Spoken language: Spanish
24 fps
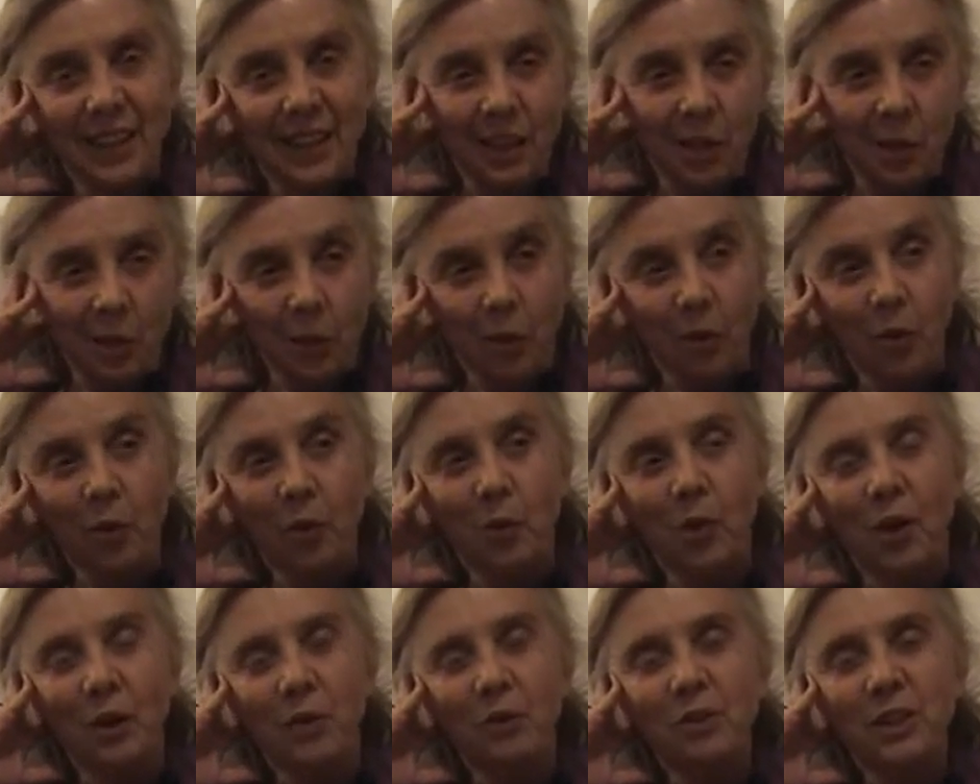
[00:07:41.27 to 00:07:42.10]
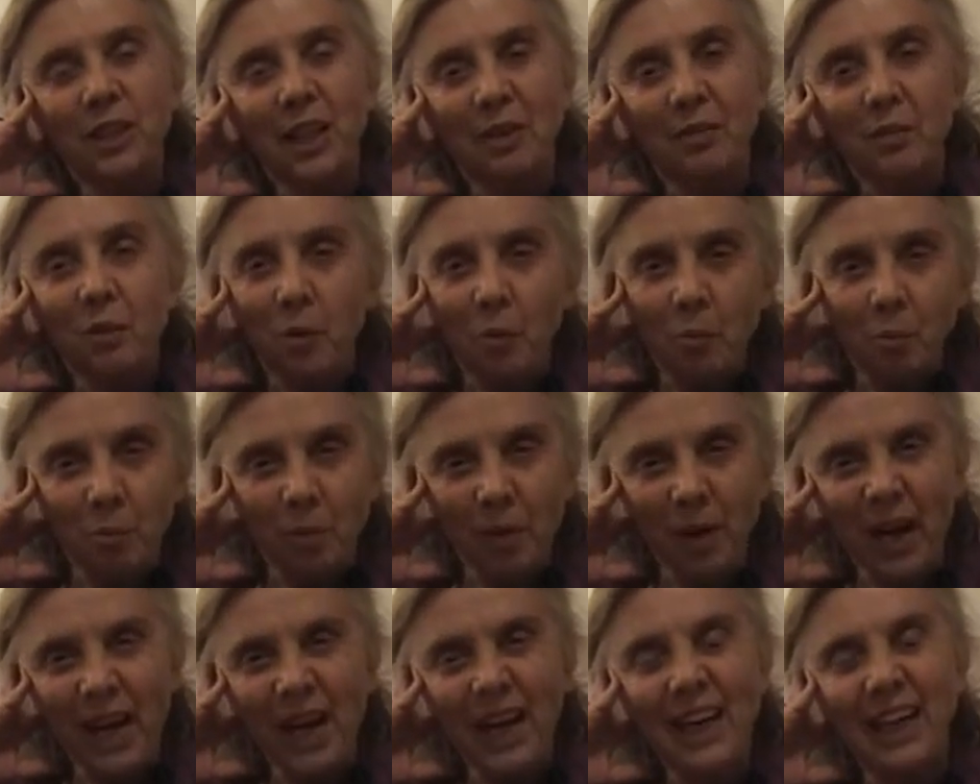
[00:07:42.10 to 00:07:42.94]
y luego a Octavio
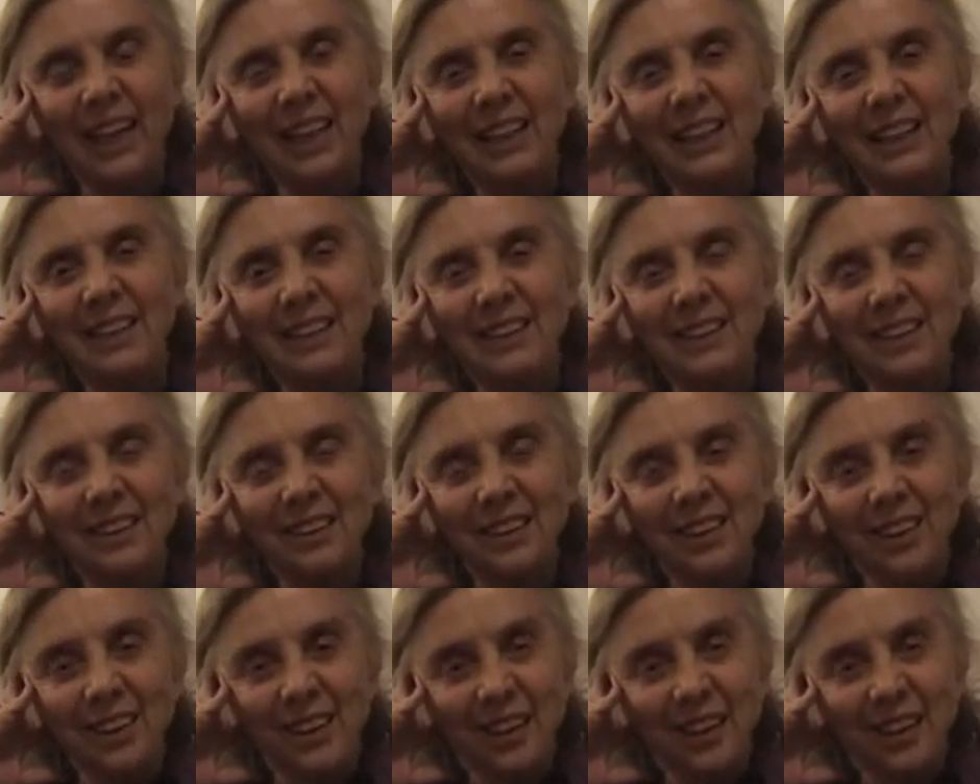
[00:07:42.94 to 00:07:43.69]
Paz